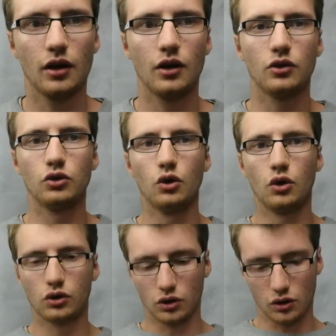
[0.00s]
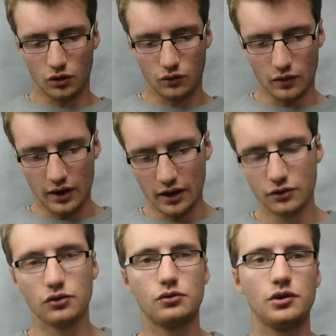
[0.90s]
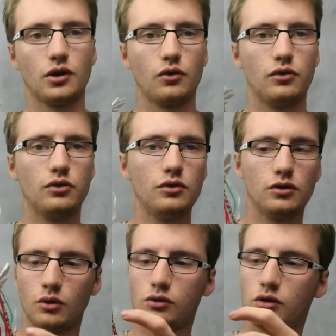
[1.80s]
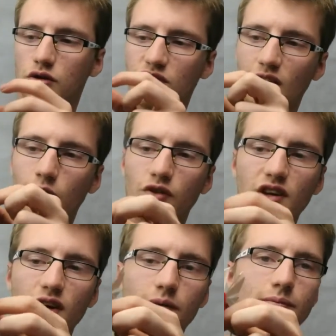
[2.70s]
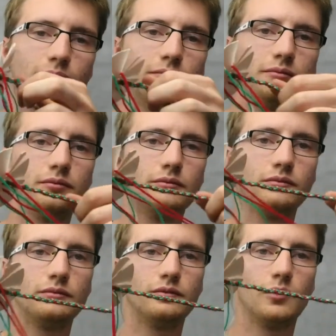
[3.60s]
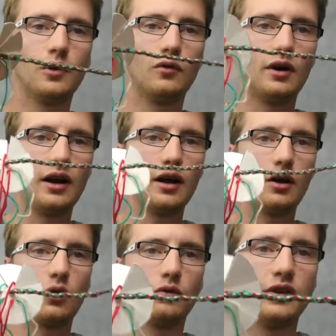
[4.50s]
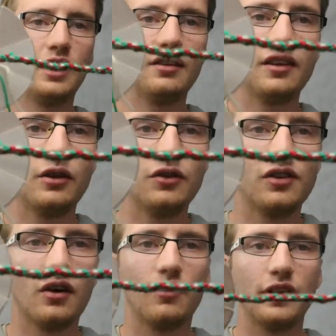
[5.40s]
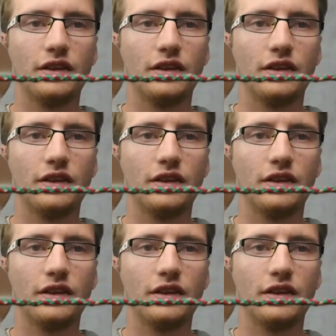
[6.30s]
Donc euh, voilà, je suis revenu, donc euh, j'ai avancé. Hein. Voilà, alors au final, ça donne ça en fait.